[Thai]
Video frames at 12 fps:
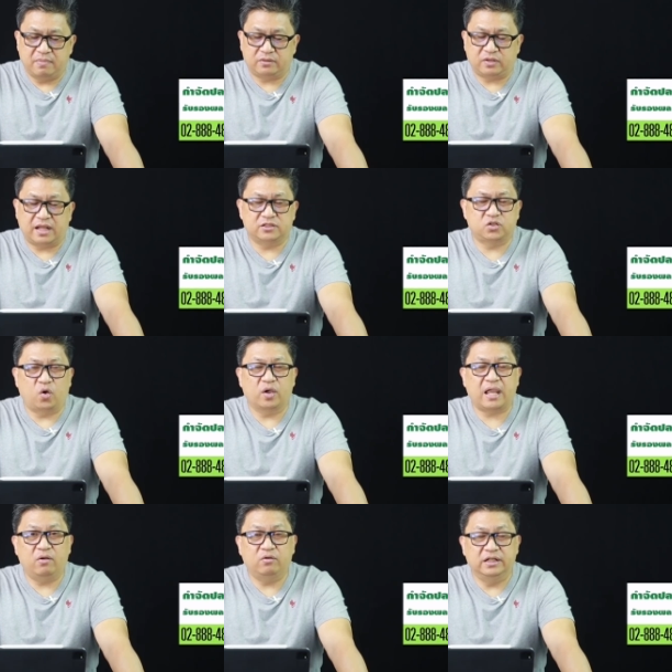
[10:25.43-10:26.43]
มาต
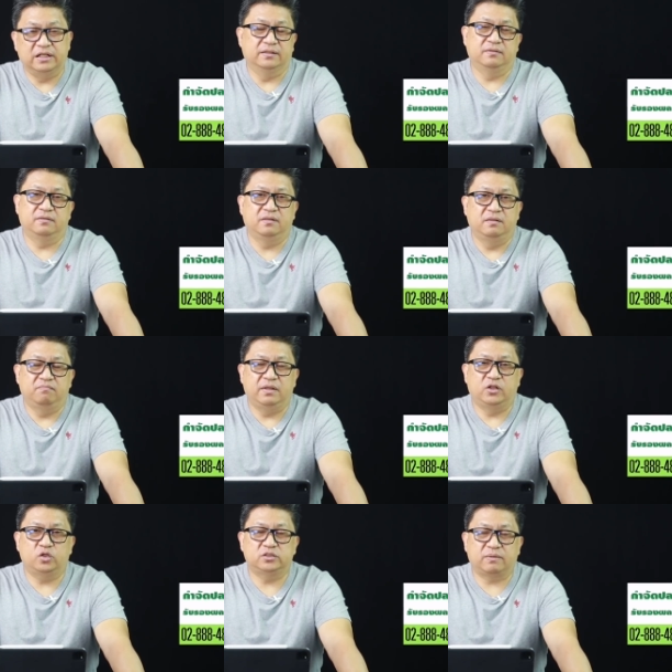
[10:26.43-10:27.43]
รา 291
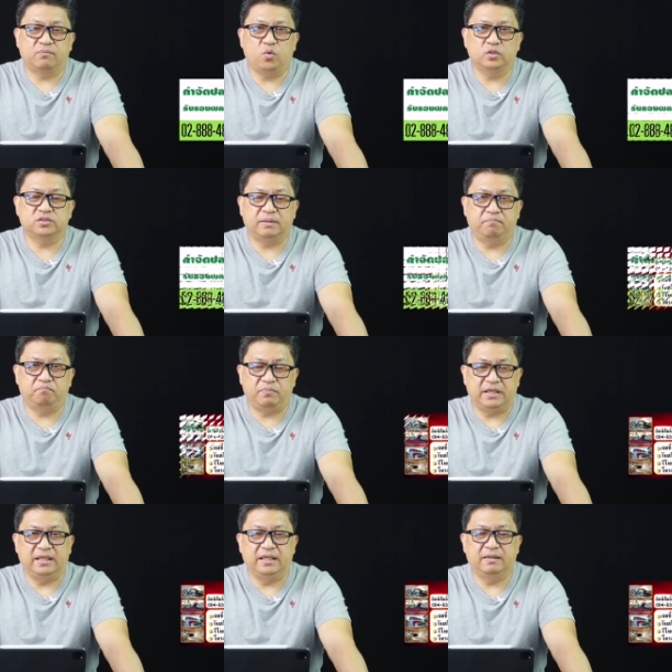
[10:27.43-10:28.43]
มีโทษจำคุก
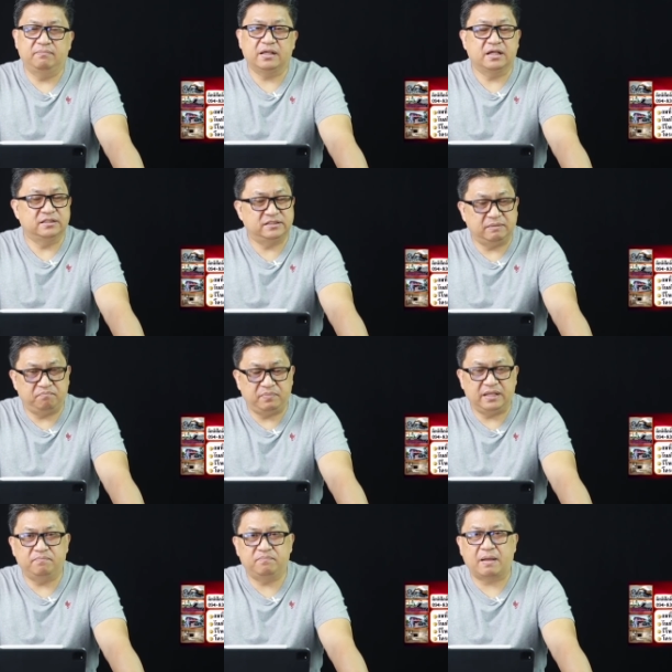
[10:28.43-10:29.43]
10 ปี ไม่เกิน
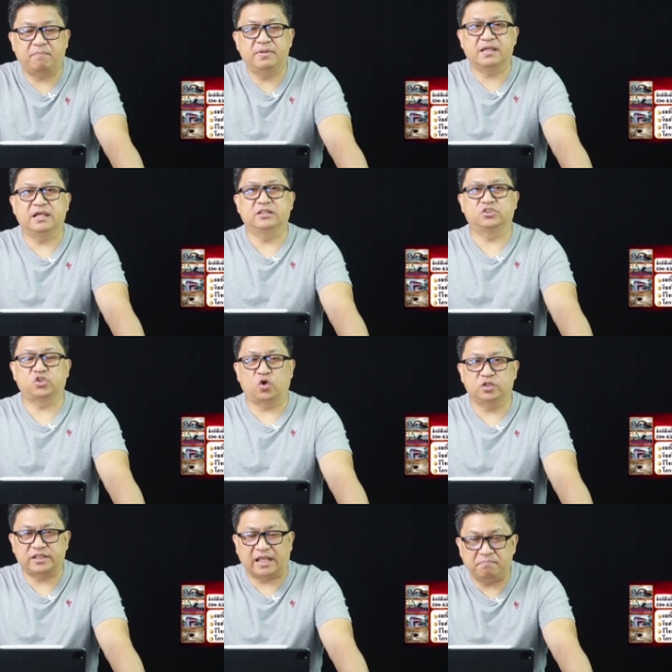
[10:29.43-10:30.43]
10 ปีปรับไม่เกิน 2
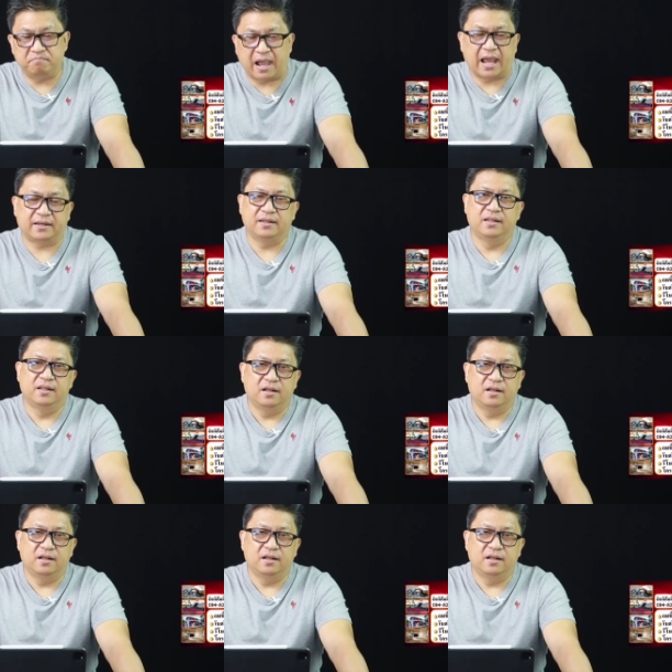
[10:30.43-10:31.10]
0 0แสนบาท